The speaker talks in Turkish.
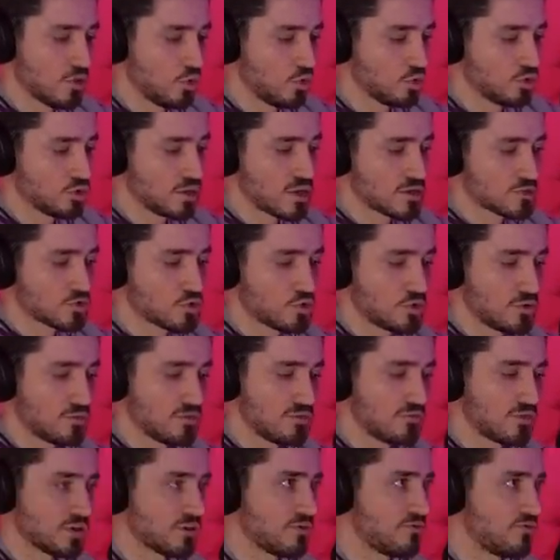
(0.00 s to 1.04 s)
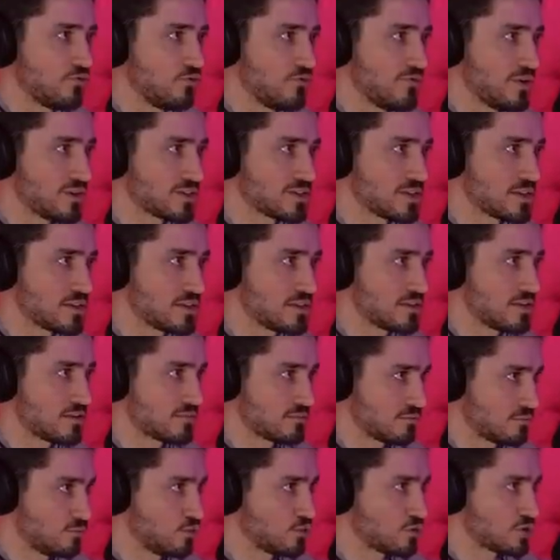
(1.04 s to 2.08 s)
Ondan sonra bir vakıf
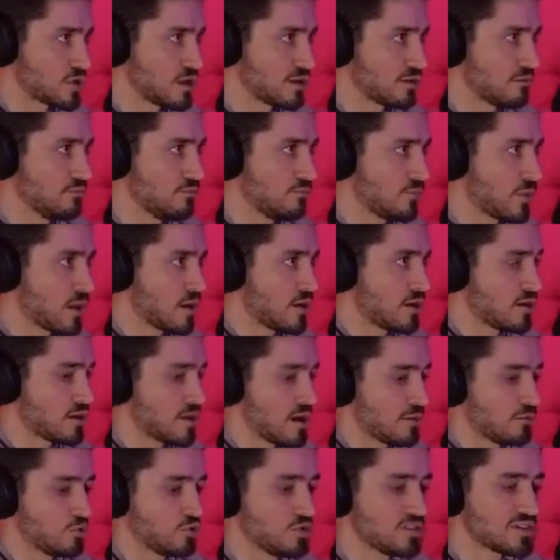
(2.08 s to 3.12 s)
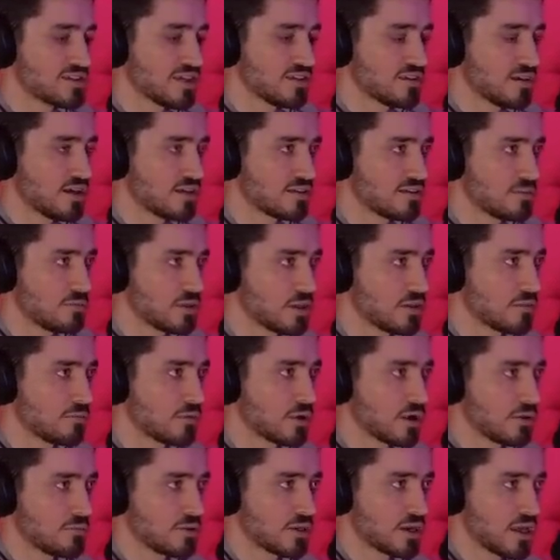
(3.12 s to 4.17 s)
üniversitesinden burs aldım. Yani bu insanlar demek ki
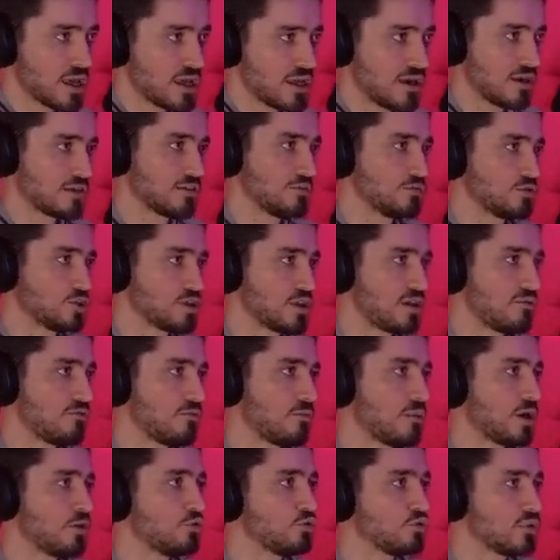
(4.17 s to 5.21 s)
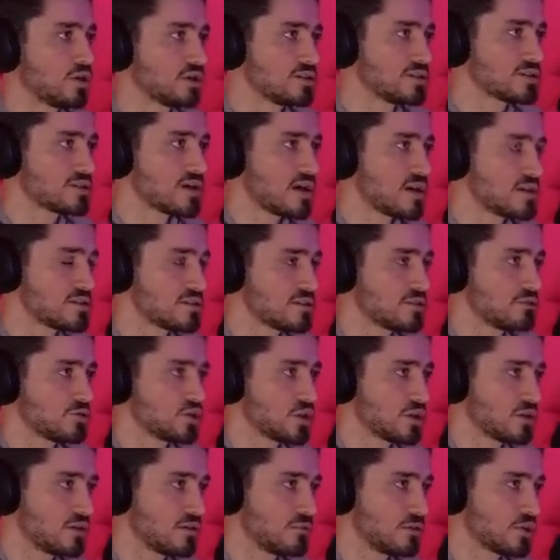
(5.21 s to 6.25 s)
bana bir el atmışlar ve ben onların sayesinde bir
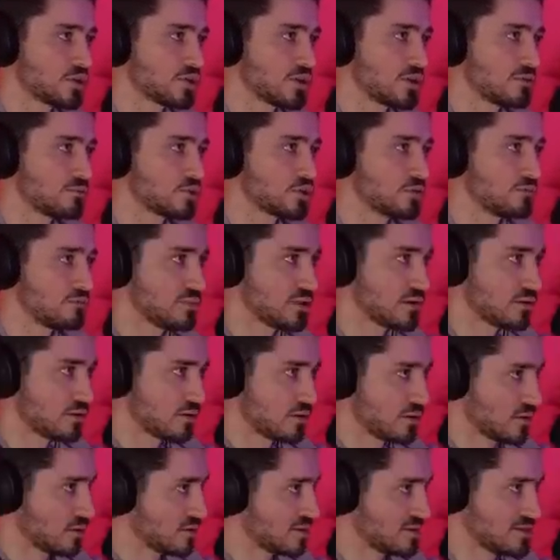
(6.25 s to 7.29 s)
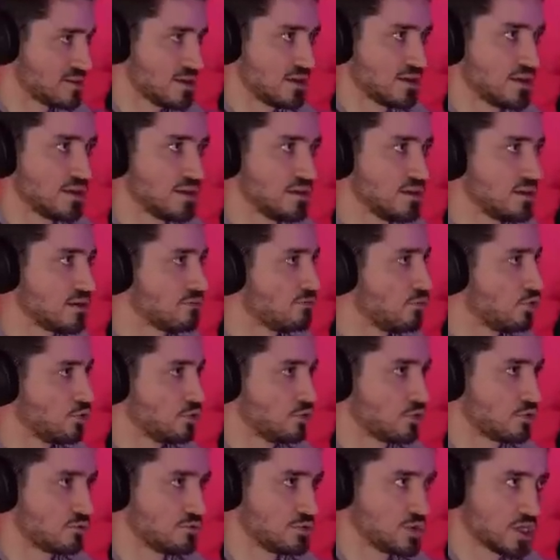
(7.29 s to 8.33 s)
şeyleri başarmışım. Bir zenginlik,
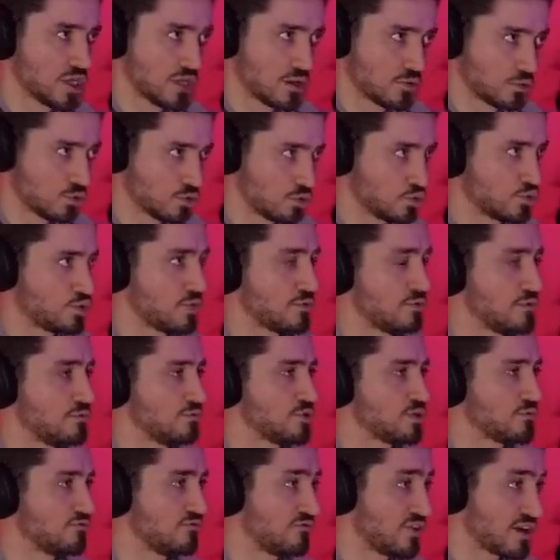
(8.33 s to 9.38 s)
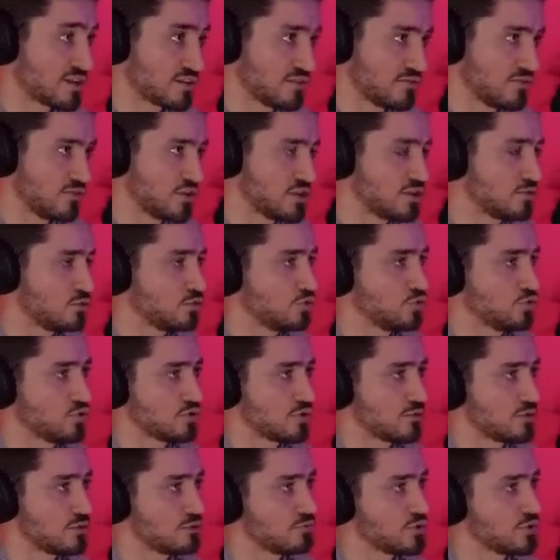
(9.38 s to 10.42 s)
bolluk bir şeyler oluşturabilmişim. Farklı fikir Kesinlikle.
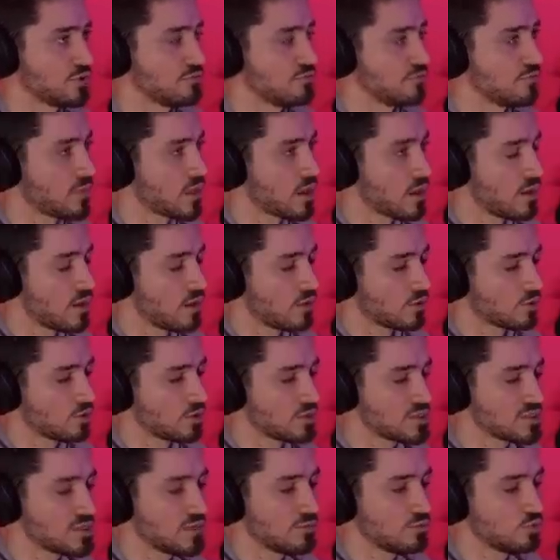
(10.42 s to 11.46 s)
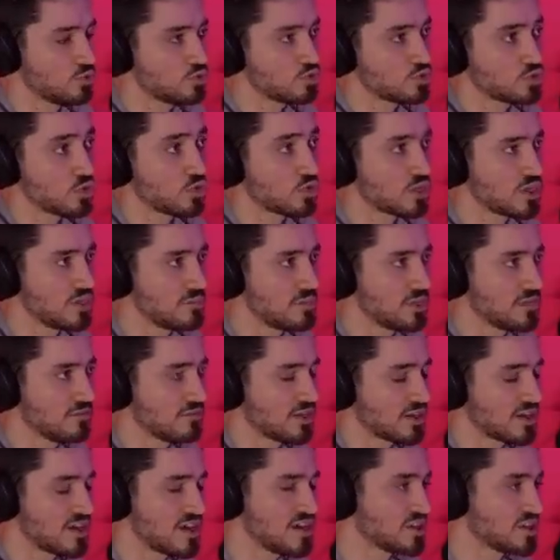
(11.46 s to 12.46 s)
oluşturabilmişim. Dolayısıyla bunun çok kıymeti var.